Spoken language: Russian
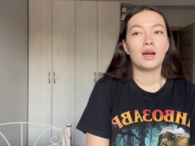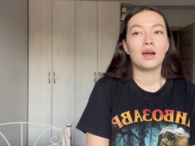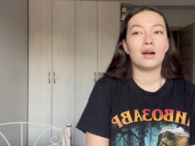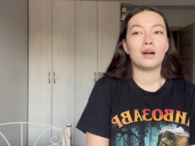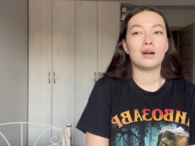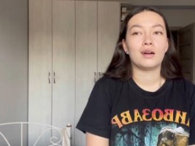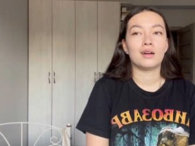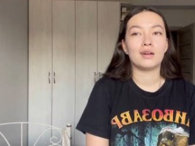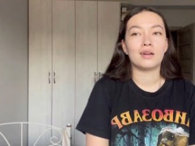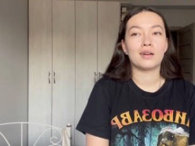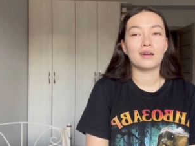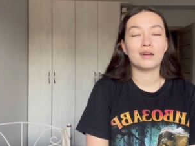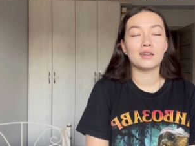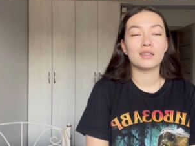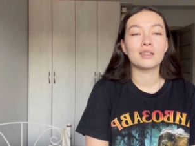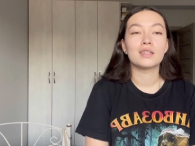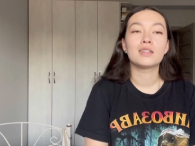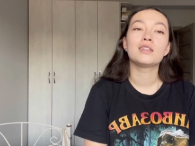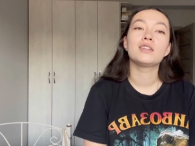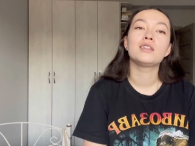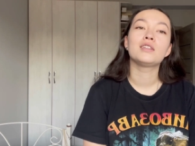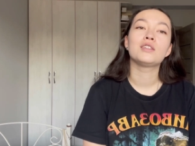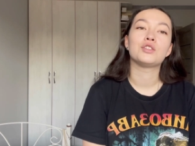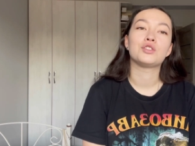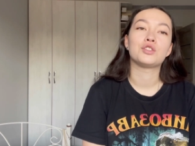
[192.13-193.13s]
А,
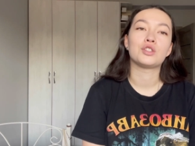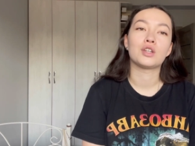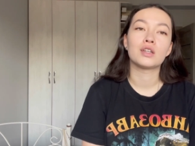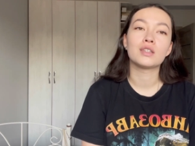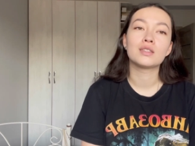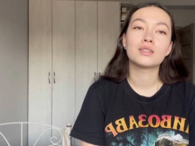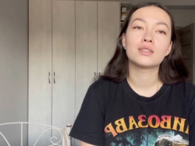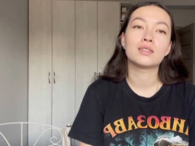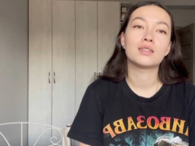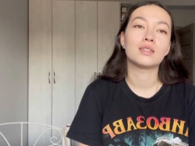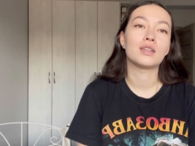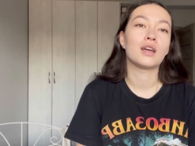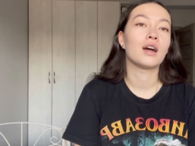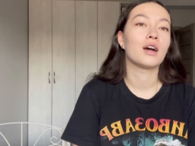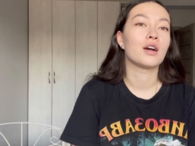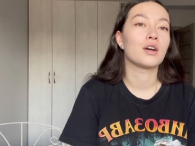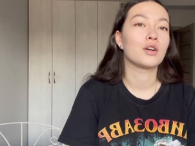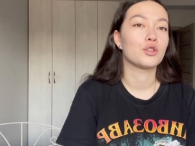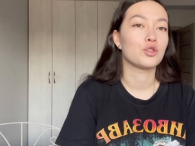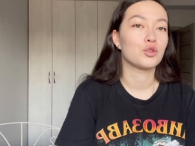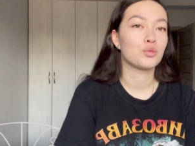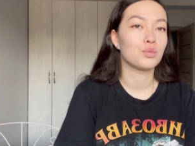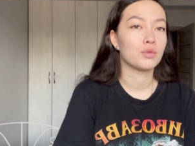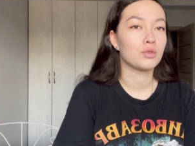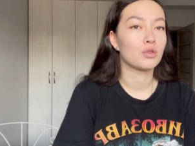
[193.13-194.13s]
и сейчас я
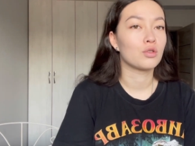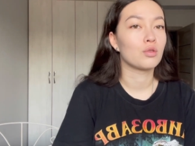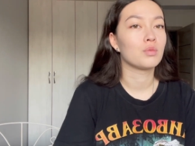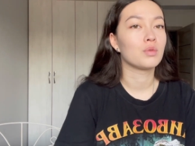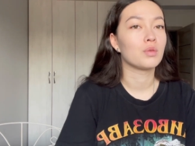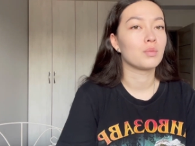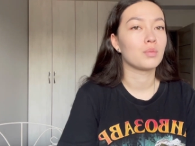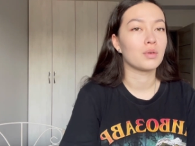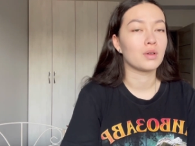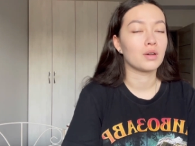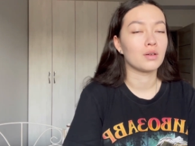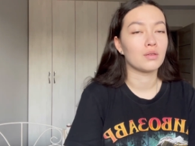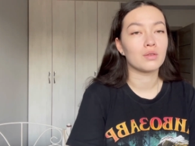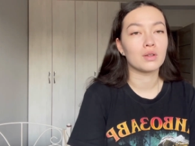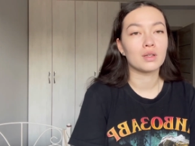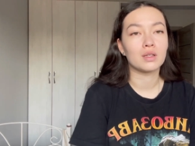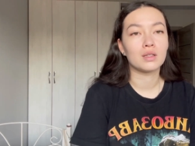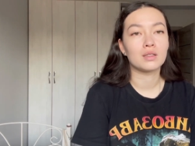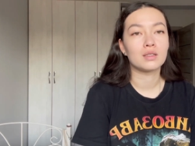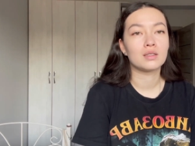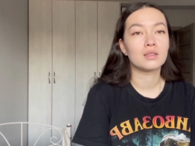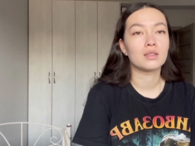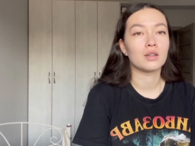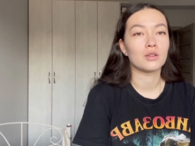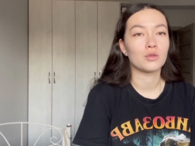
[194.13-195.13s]
хочу подробно
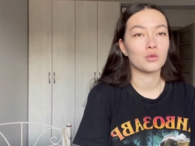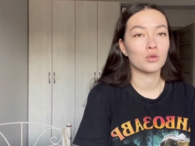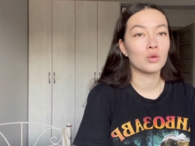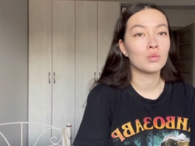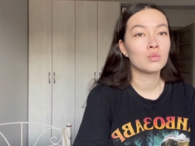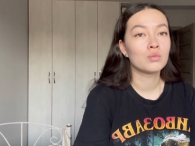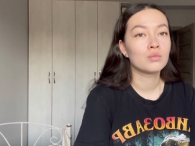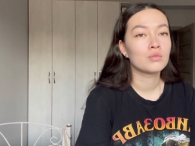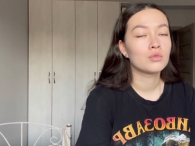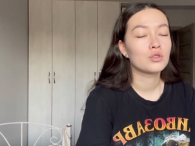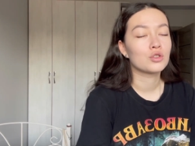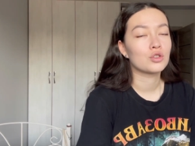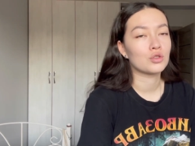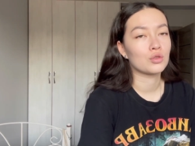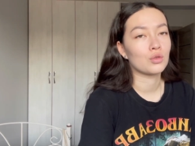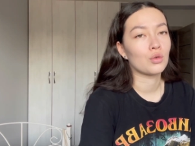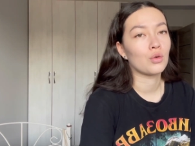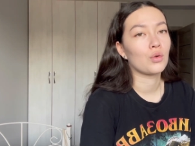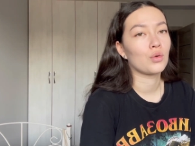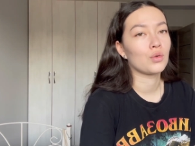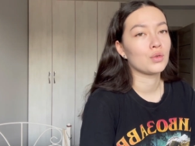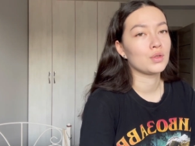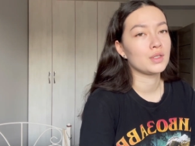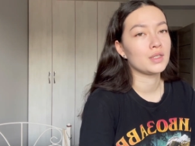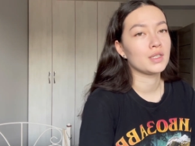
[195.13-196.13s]
поговорить о том,
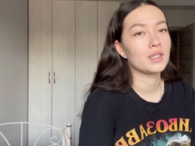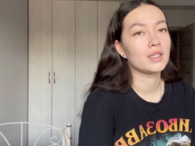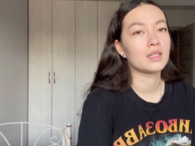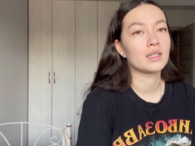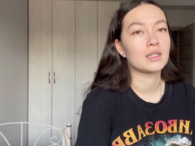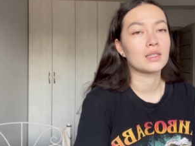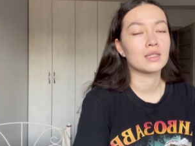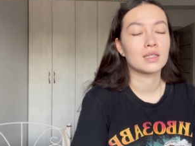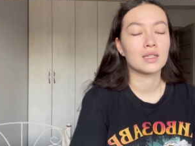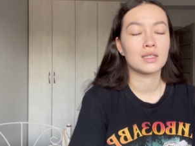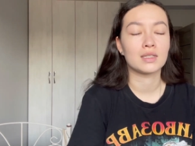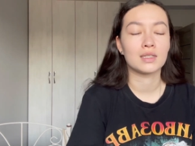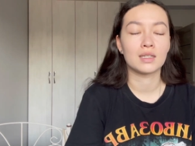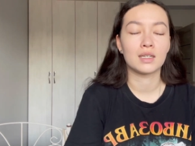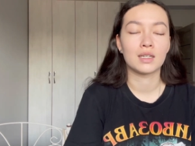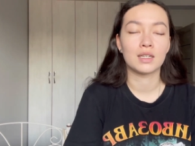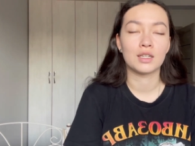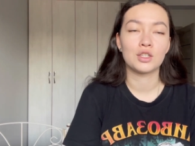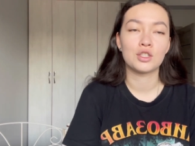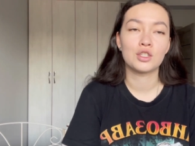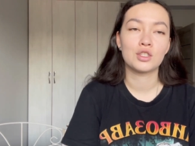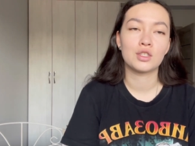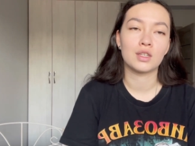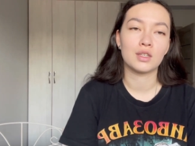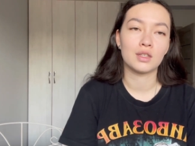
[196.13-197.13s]
что делать
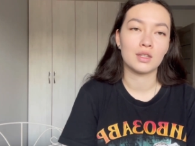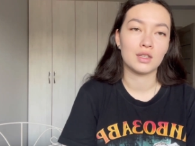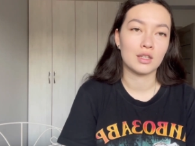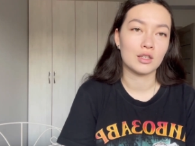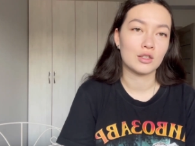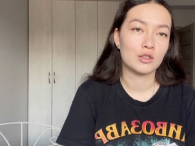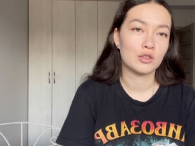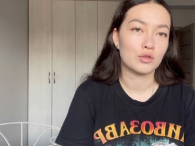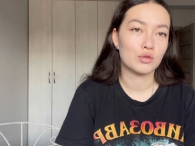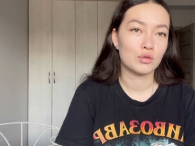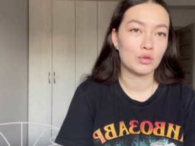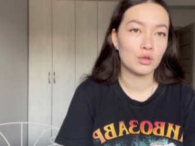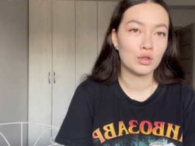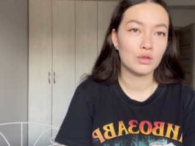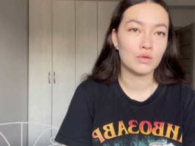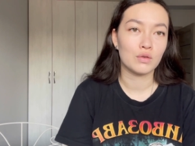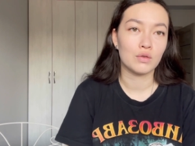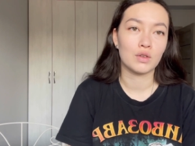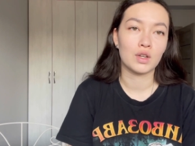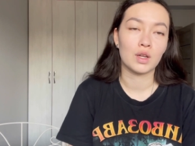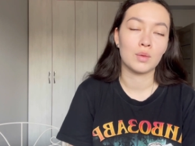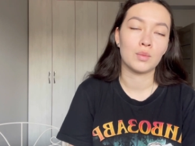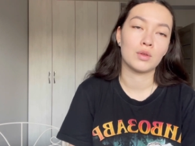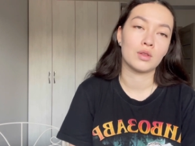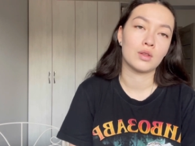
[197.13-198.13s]
категорически не стоит во
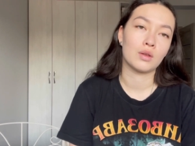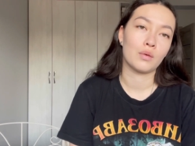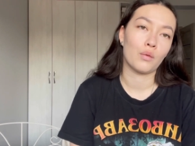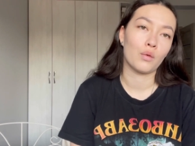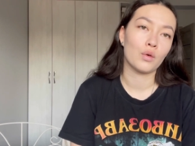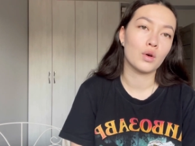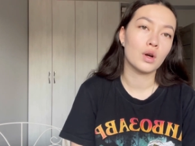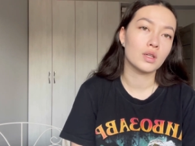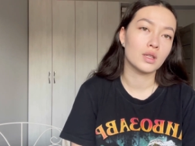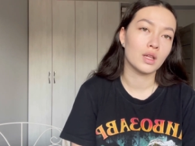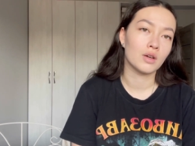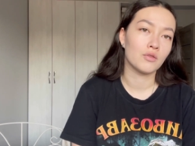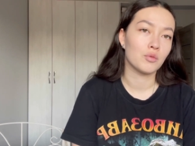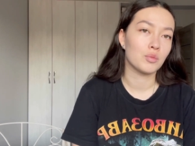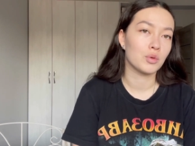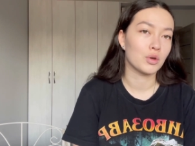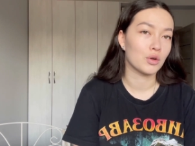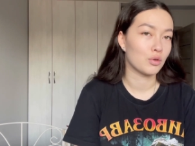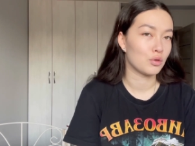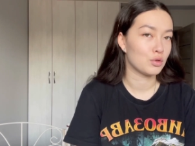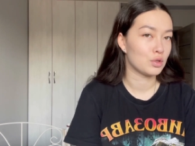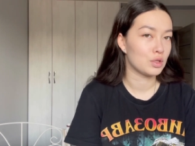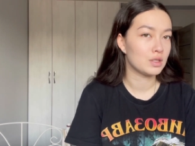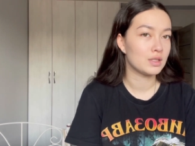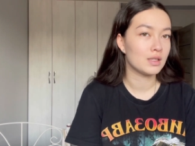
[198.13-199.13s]
время того, когда вы
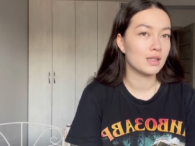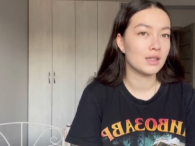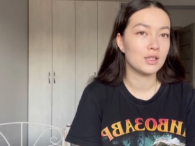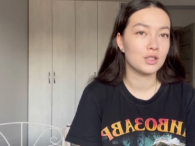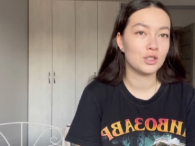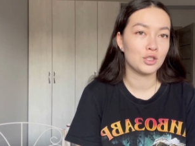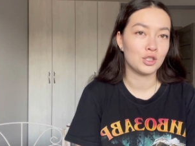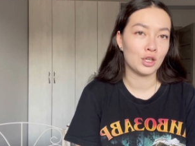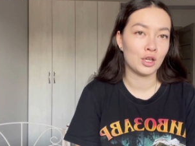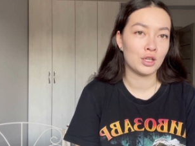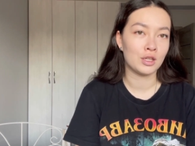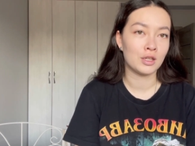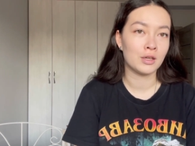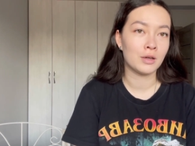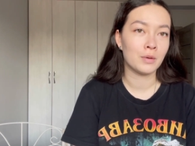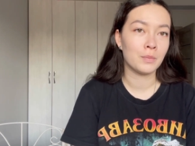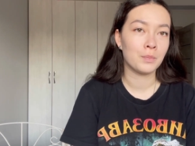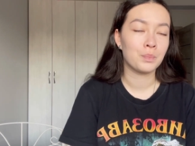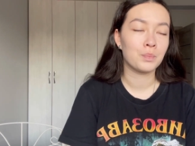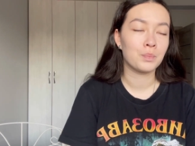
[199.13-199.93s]
проходите лечение.